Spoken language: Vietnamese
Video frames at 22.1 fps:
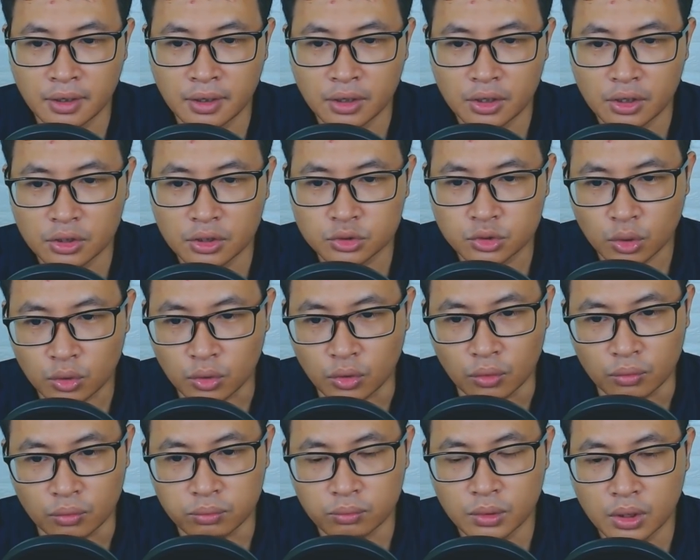Rốt
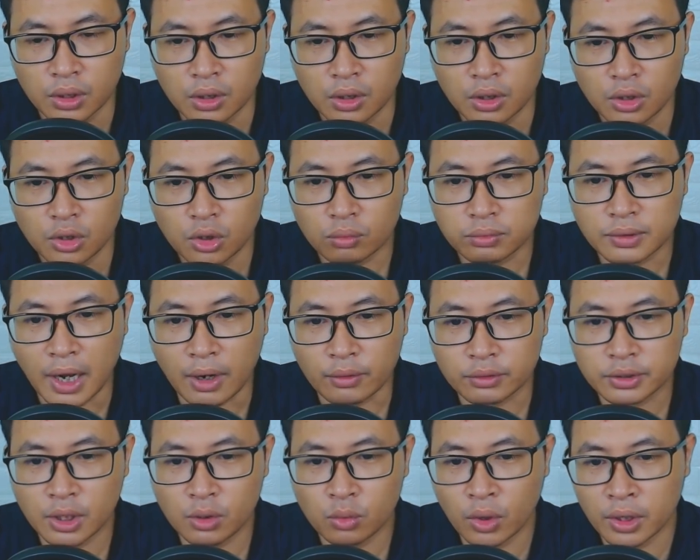cục Lục đạo
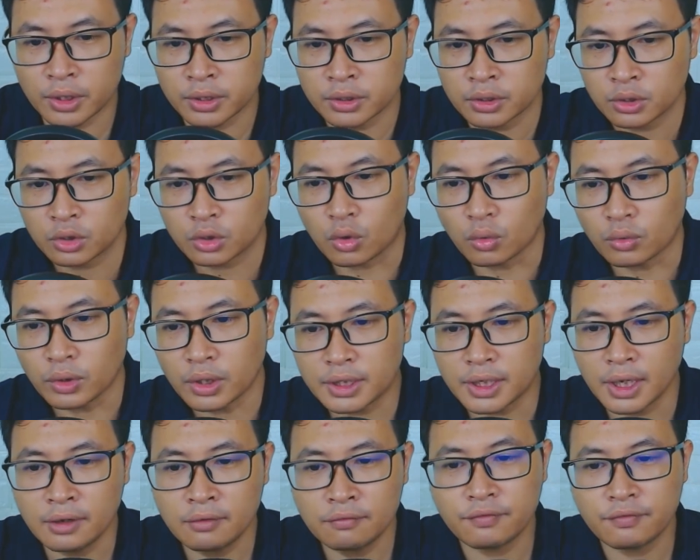thiên luân cũng đã
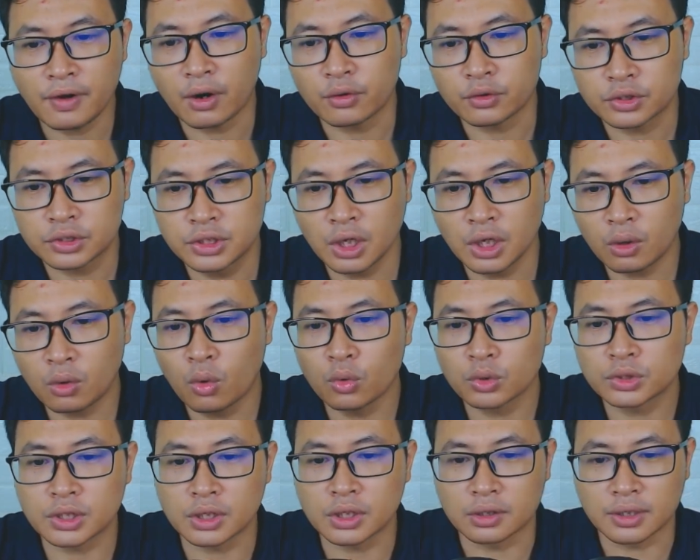tiến vào trước
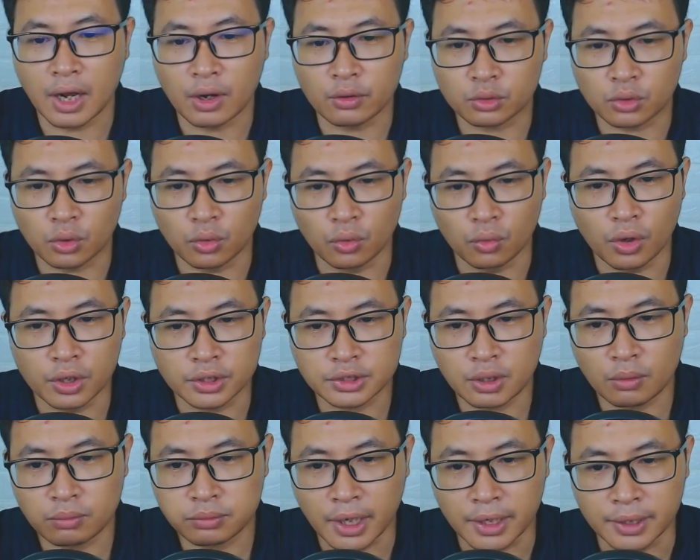khu rừng đạo thụ ở
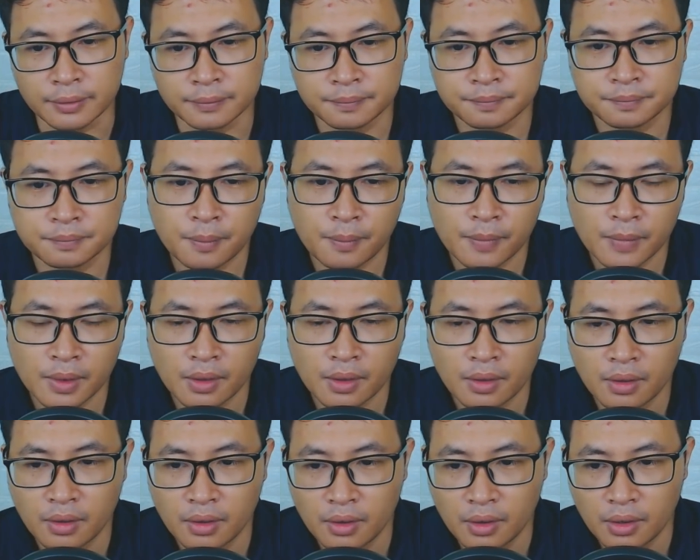trong thành
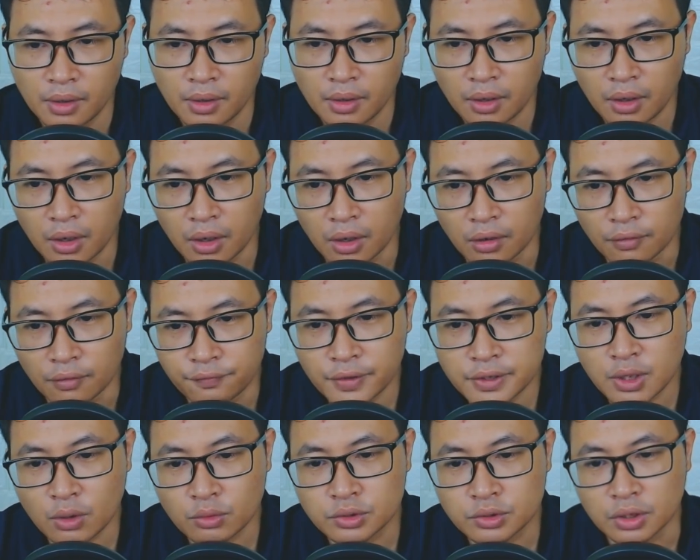ở
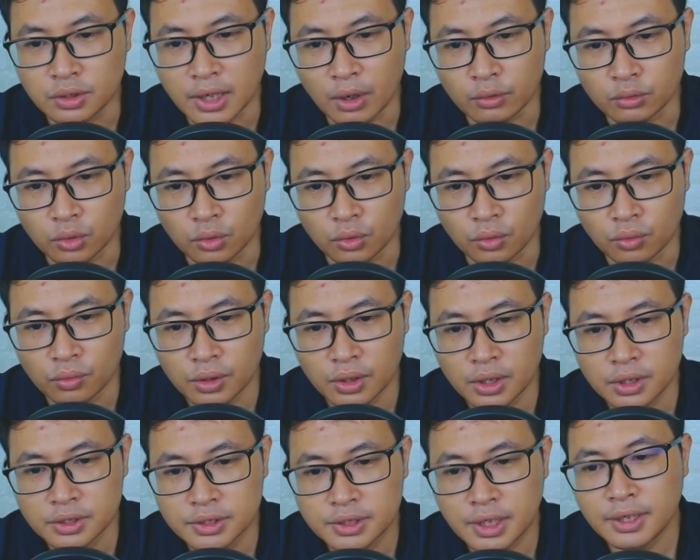phía sau rừng đạo thủ
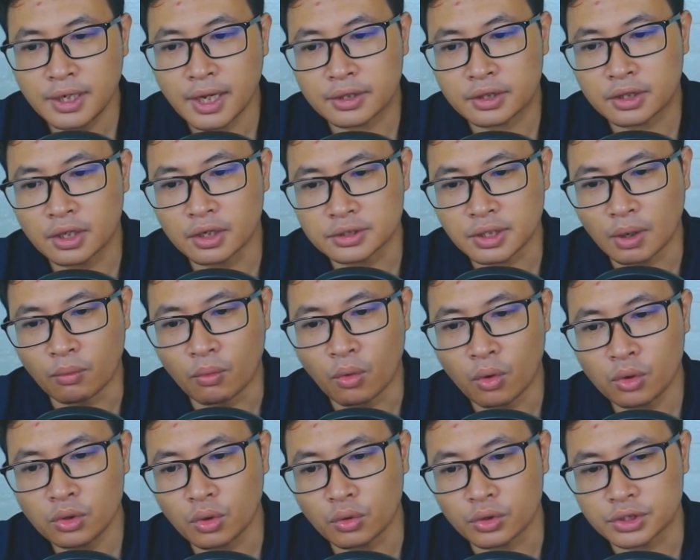Chính là từng dòng
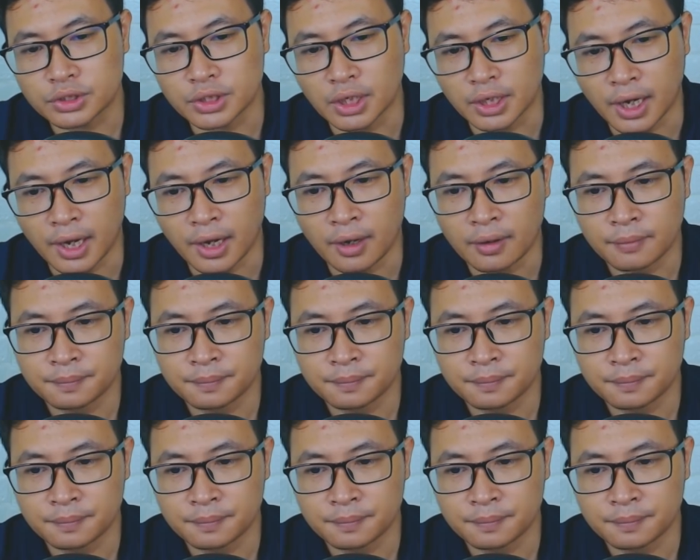hỗn độn trường hà